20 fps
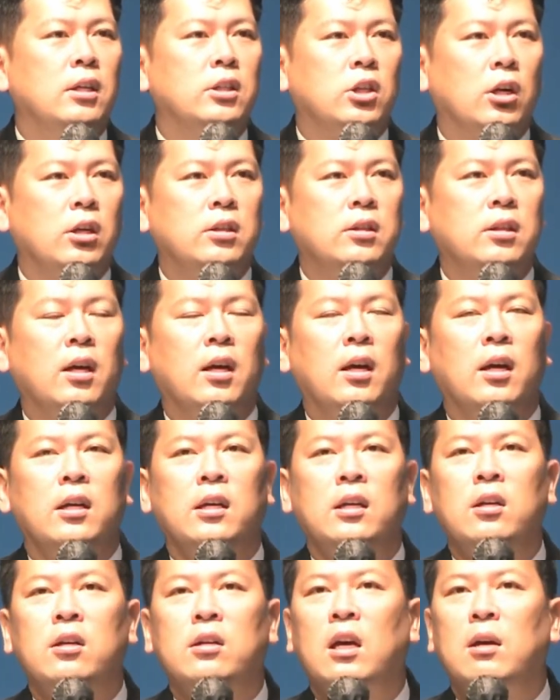절대
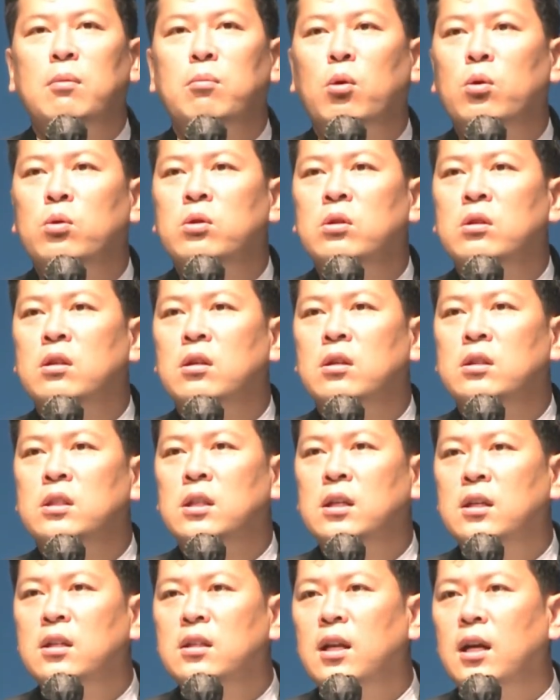이렇게 모든
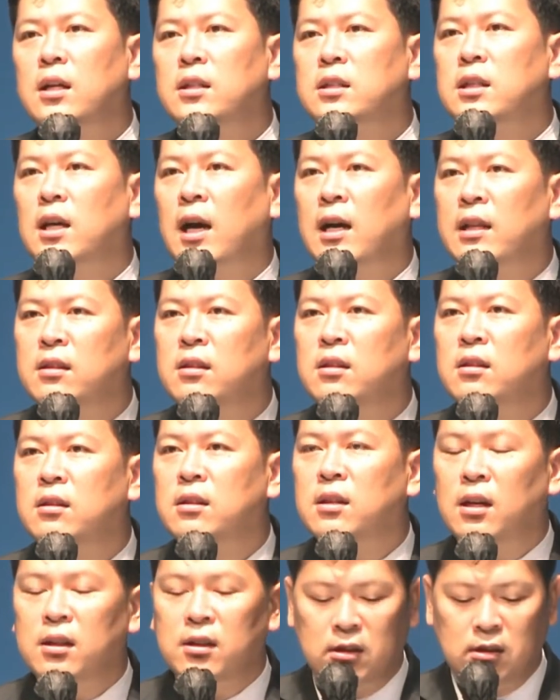것이 끝나지
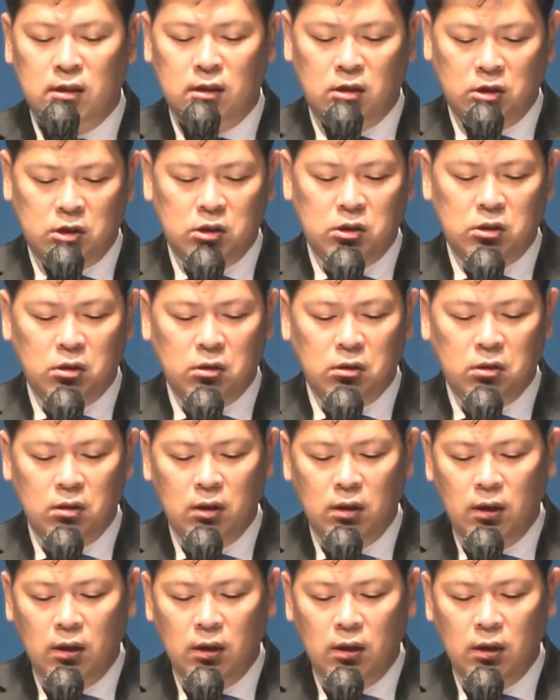않는다는 것이죠.